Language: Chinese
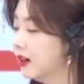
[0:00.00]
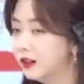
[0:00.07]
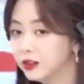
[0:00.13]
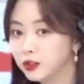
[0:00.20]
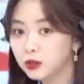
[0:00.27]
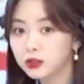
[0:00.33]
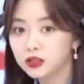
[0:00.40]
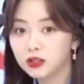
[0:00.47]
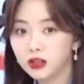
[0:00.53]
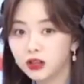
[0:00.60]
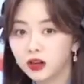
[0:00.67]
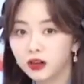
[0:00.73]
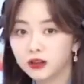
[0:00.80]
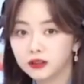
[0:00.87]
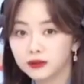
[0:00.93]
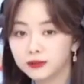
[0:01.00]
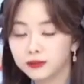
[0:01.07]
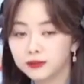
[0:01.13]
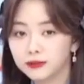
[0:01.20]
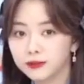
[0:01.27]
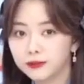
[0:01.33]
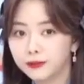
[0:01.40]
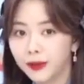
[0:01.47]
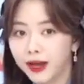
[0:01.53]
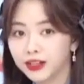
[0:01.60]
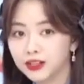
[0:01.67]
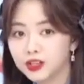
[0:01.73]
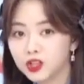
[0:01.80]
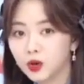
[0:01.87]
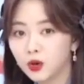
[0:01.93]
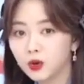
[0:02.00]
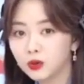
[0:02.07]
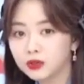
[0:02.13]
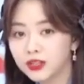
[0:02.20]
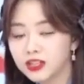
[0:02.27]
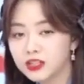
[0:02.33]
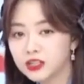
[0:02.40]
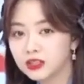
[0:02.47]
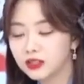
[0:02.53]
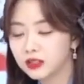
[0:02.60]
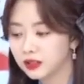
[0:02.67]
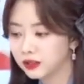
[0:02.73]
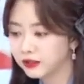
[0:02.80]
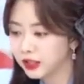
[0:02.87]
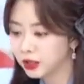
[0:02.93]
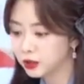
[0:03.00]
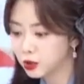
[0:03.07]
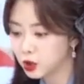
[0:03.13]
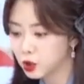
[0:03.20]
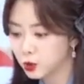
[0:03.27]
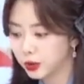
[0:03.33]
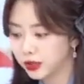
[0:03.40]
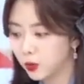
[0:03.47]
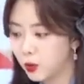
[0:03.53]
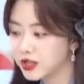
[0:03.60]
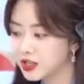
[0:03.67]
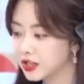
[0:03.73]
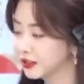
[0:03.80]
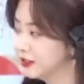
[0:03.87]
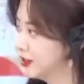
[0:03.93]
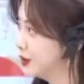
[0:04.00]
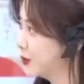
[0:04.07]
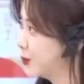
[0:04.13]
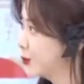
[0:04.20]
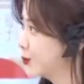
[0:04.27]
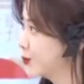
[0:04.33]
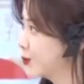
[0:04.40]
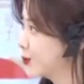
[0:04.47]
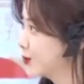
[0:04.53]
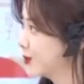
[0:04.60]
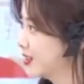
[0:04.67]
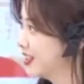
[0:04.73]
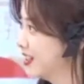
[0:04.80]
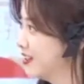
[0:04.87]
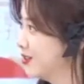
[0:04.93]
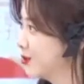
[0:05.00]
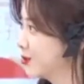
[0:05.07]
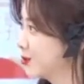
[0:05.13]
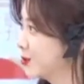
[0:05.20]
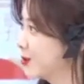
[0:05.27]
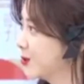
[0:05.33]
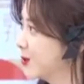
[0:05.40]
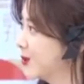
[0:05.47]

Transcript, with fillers: 就是白粥，但是那个水换成牛乳，鲜牛乳。